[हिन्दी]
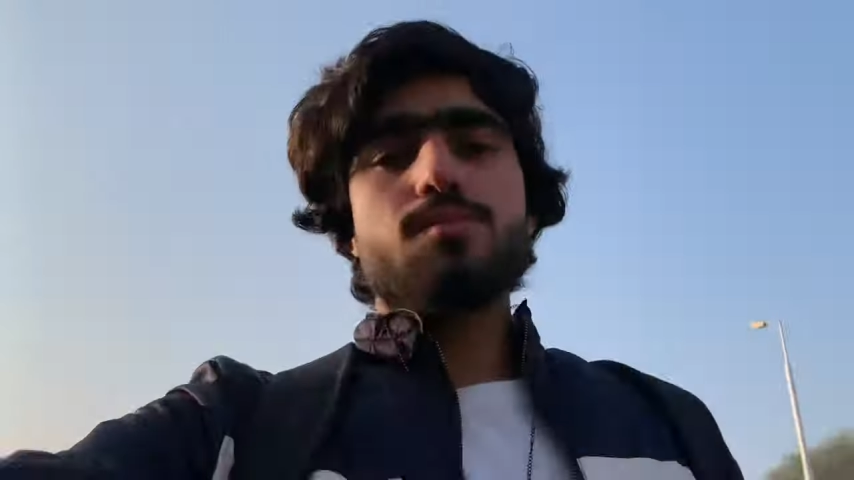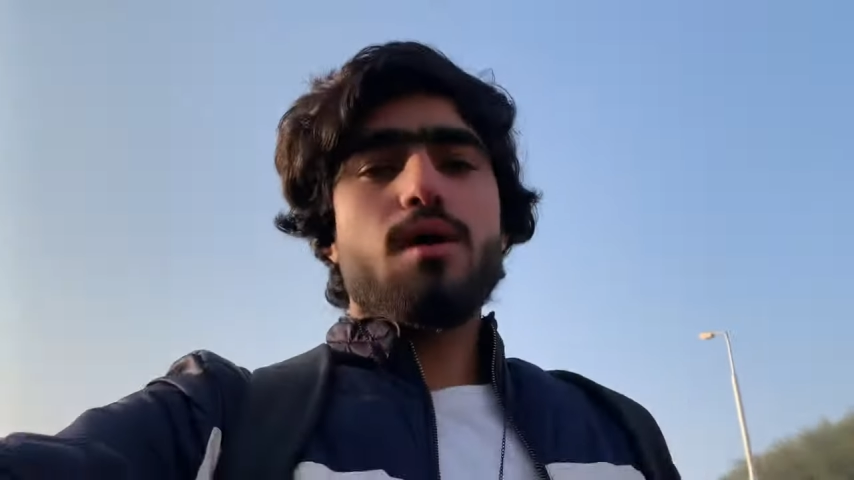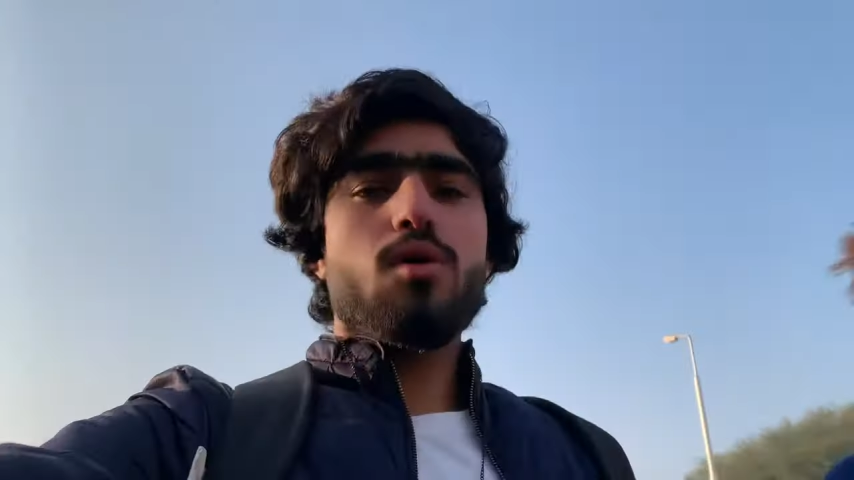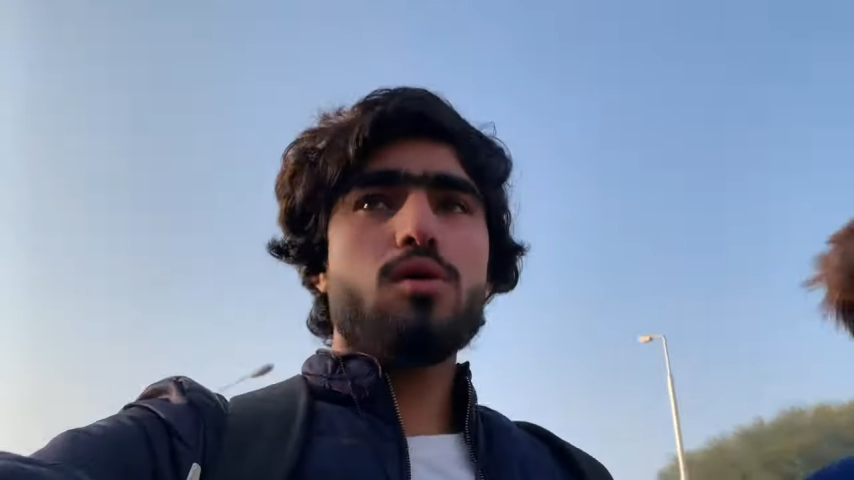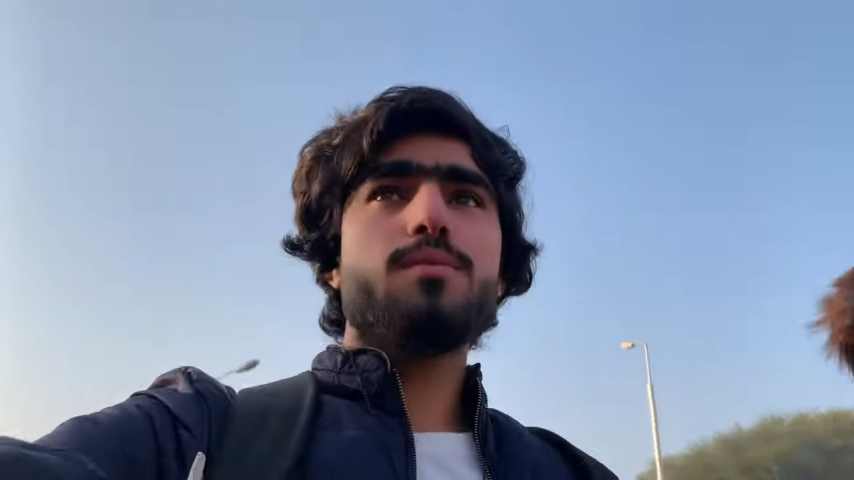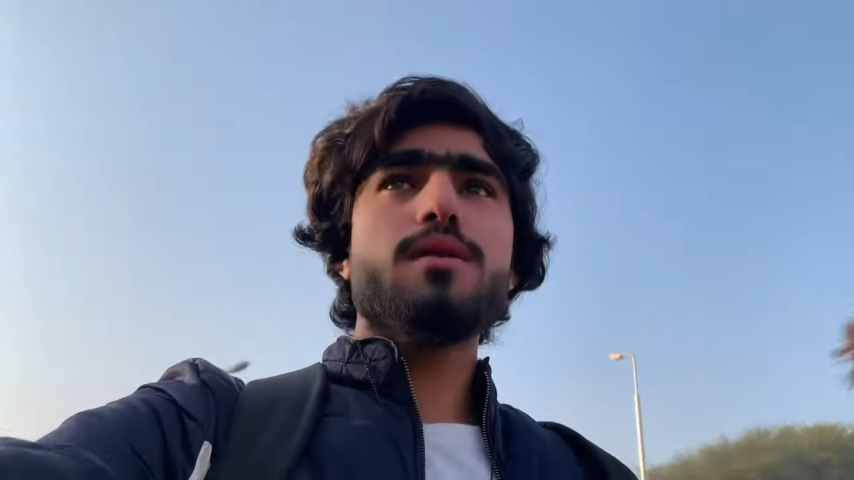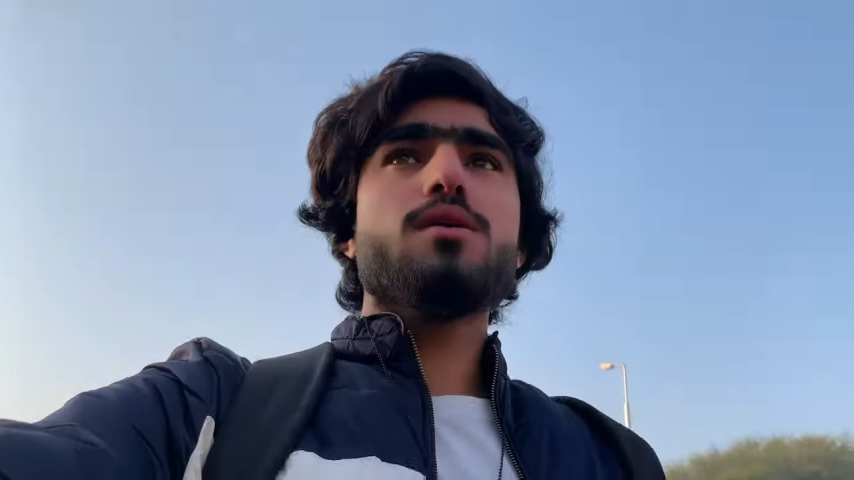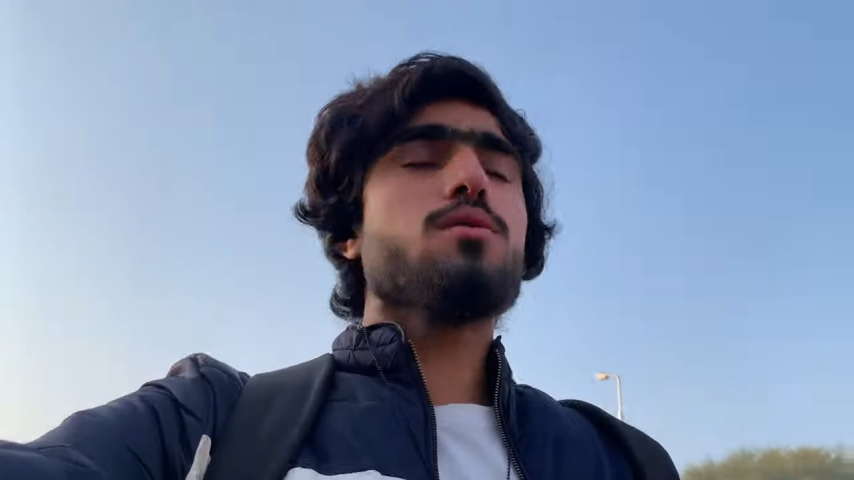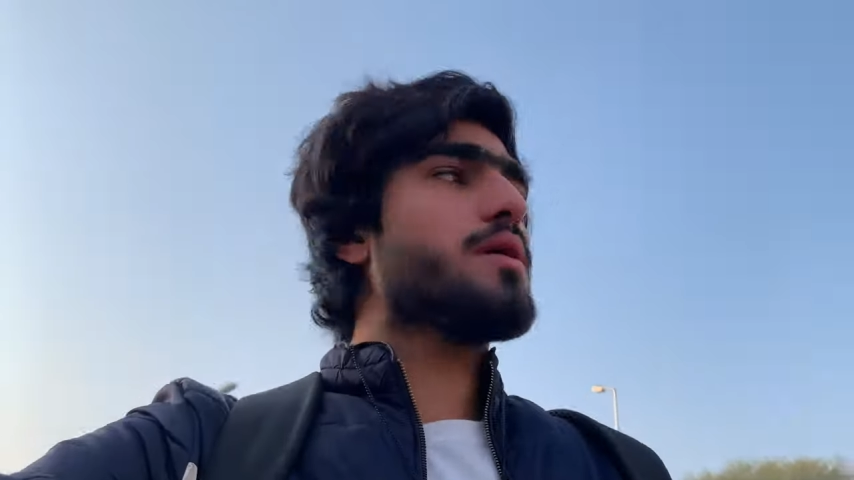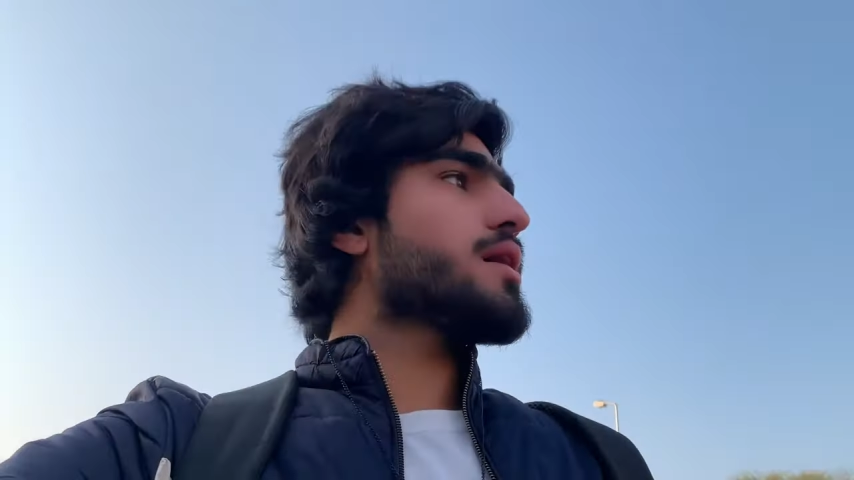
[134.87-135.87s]
माहौल बना
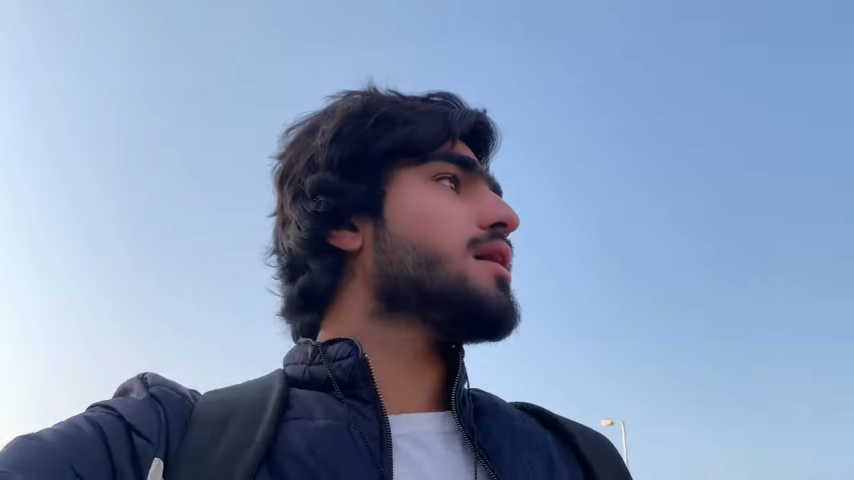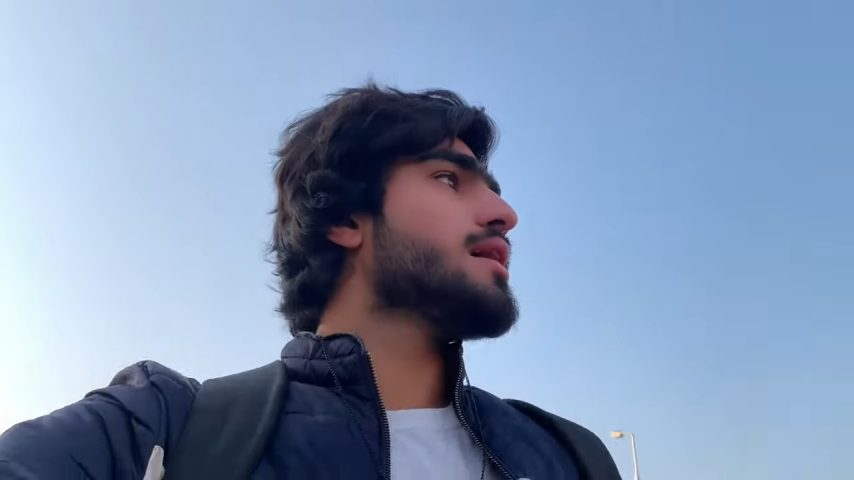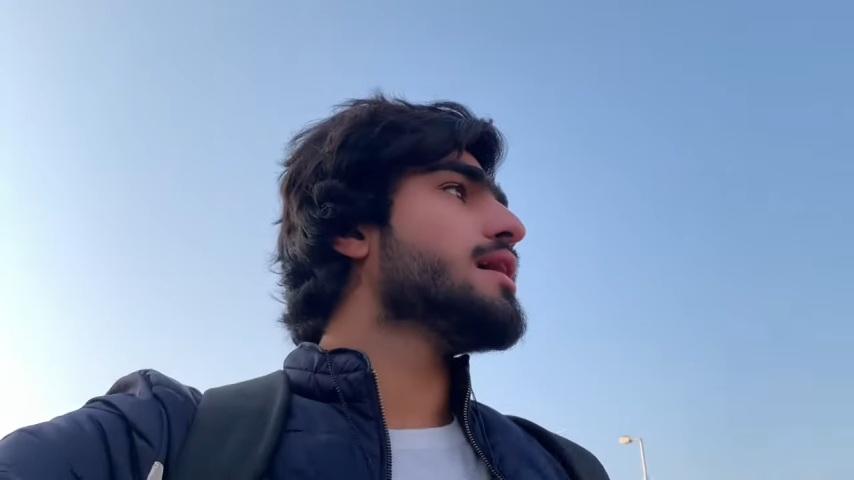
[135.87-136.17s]
हुआ है